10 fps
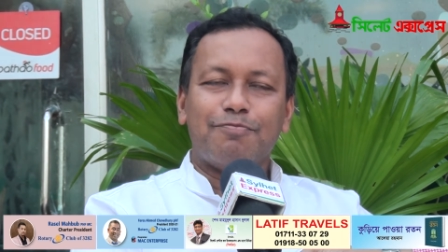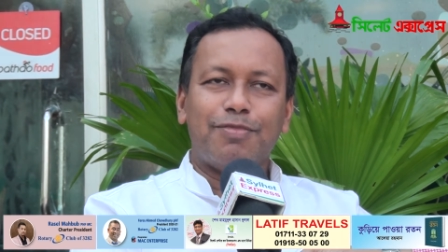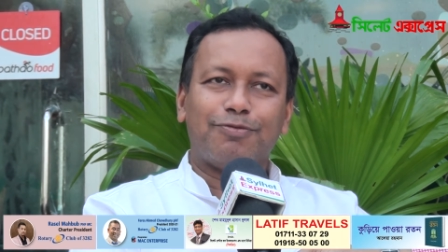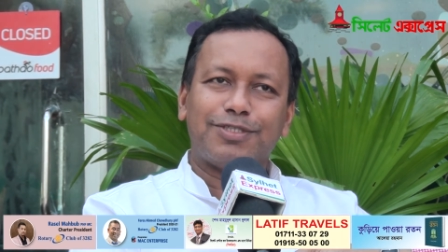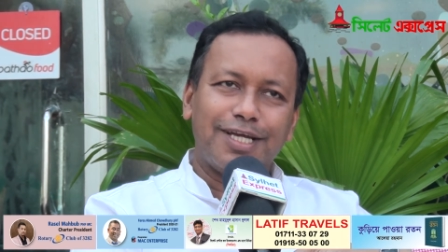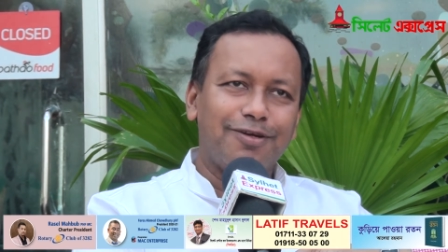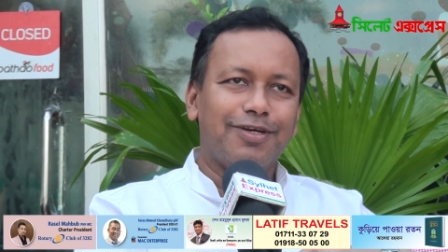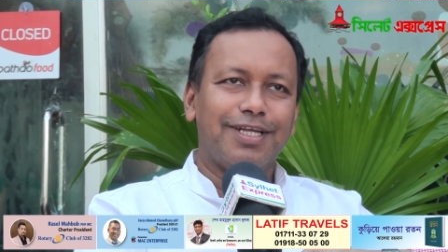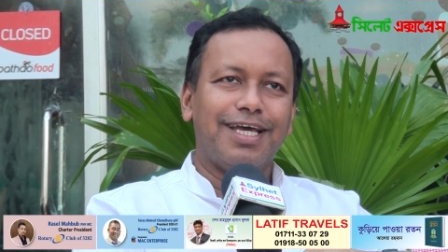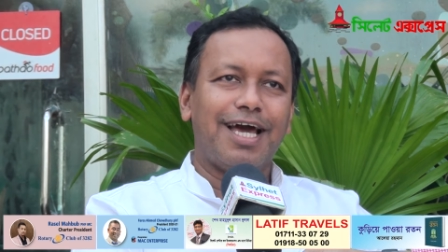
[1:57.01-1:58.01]
ব্যবসায়ী
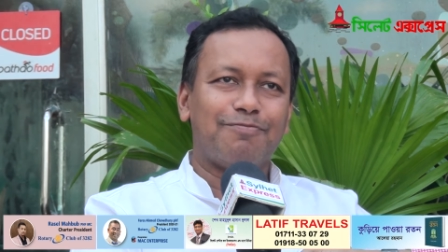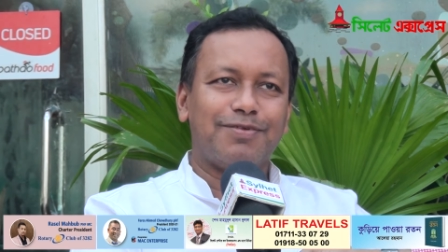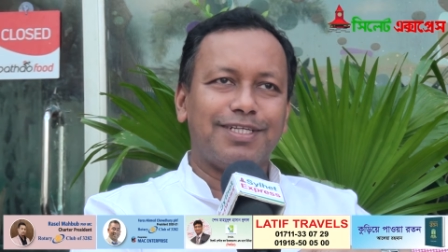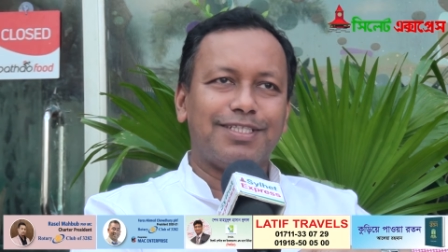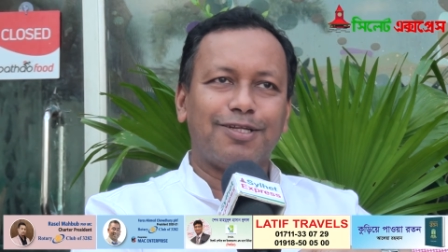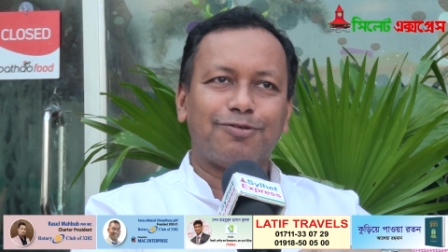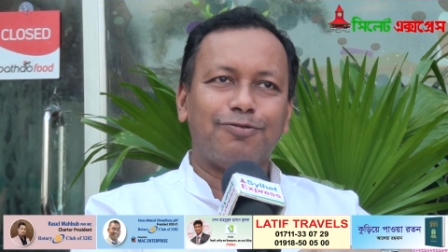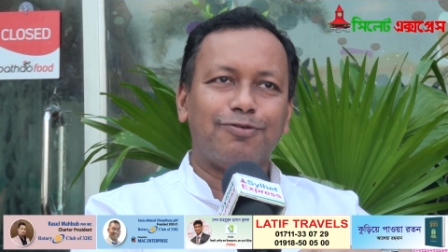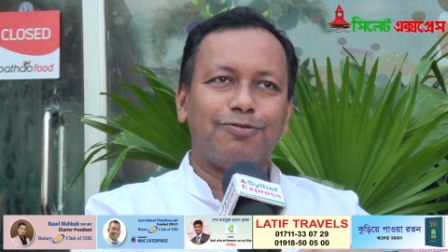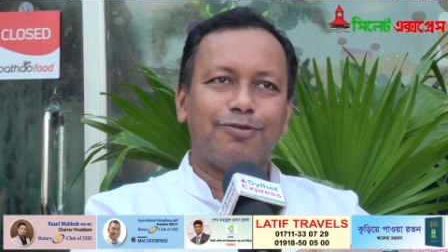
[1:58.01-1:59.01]
হইলে আপনি যে
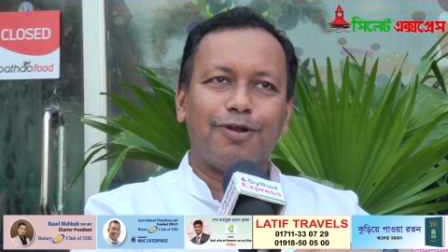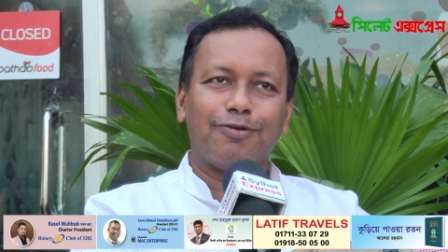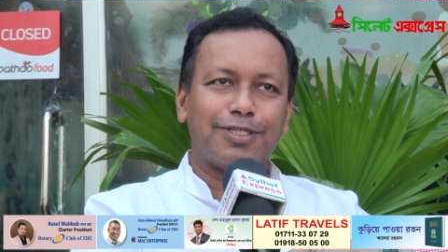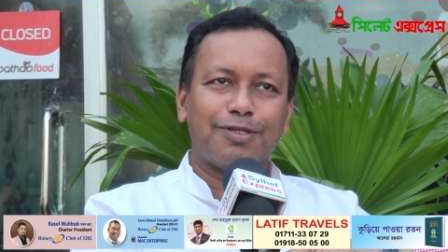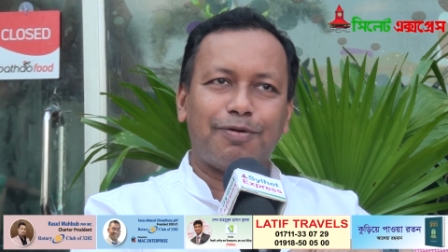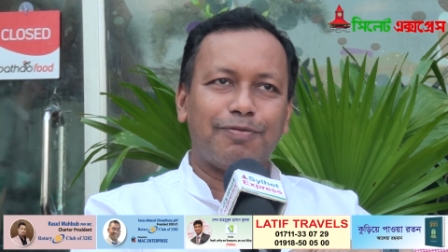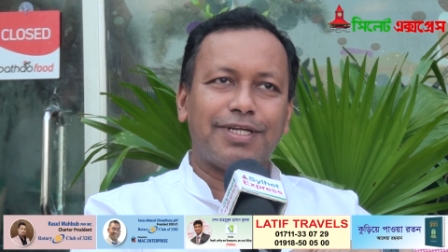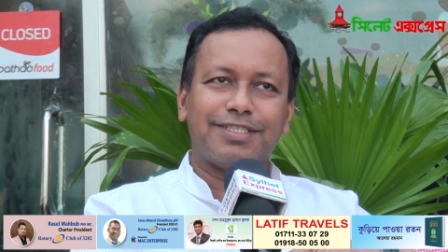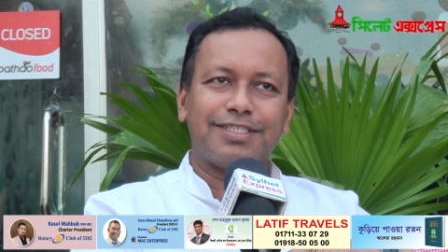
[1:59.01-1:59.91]
কোনো দল করতে পারবেন